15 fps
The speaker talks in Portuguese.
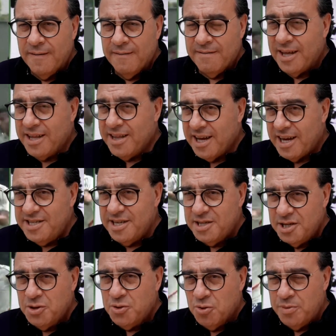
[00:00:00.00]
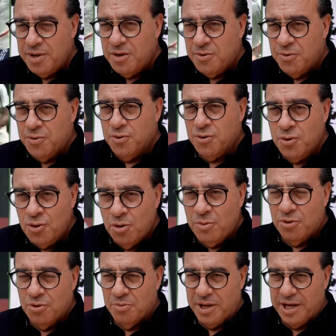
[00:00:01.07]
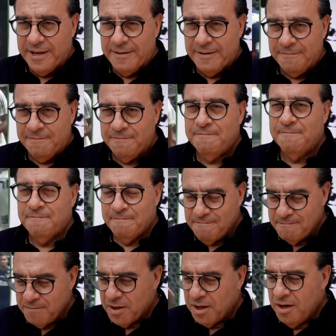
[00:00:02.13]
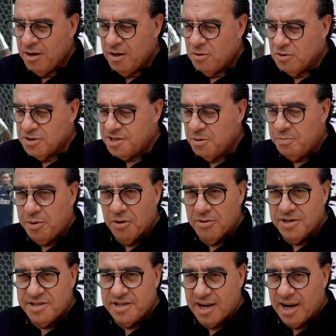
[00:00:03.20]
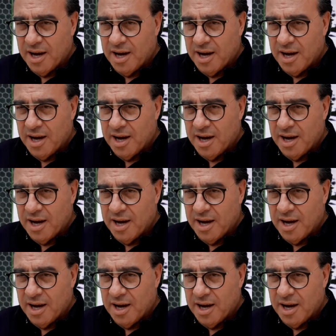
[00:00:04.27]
na tarde de domingo no Morumbi. O São Paulo está na